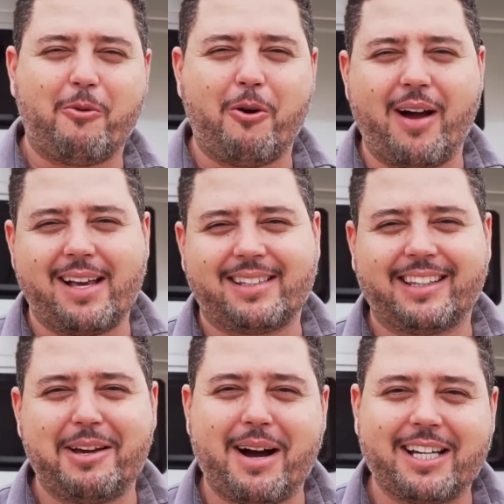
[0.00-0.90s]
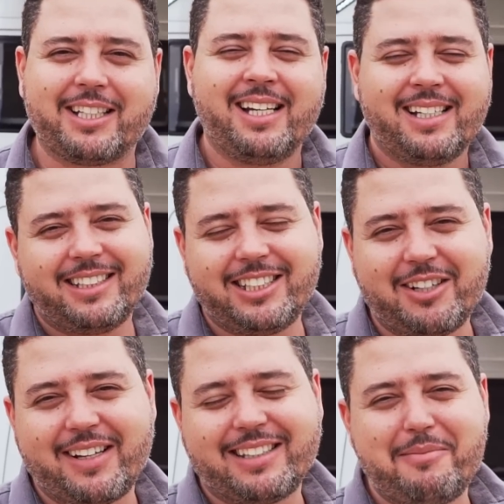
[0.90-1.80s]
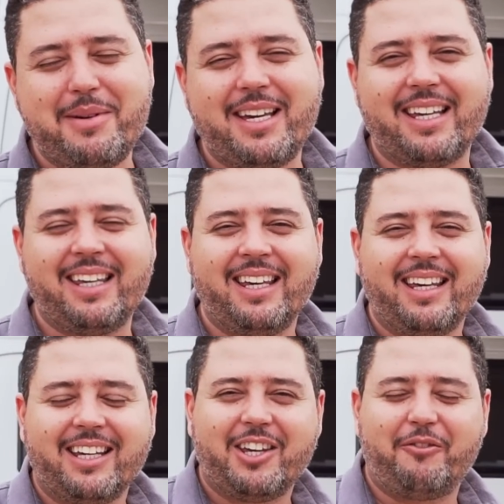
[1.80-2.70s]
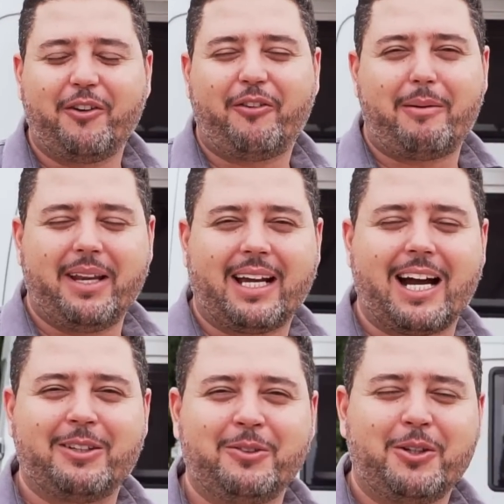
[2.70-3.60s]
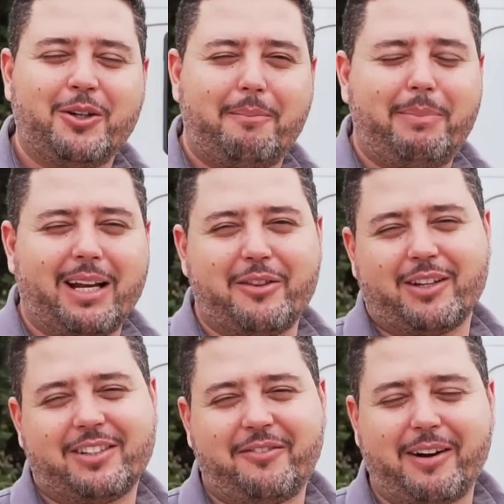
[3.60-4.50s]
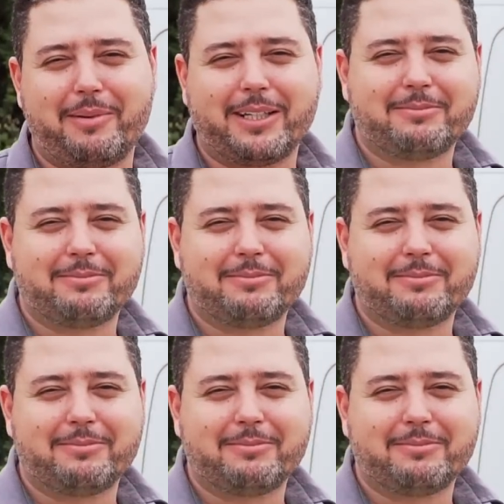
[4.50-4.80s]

com essa temática, você já vai saber aí que foi fabricado pela nossa fábrica.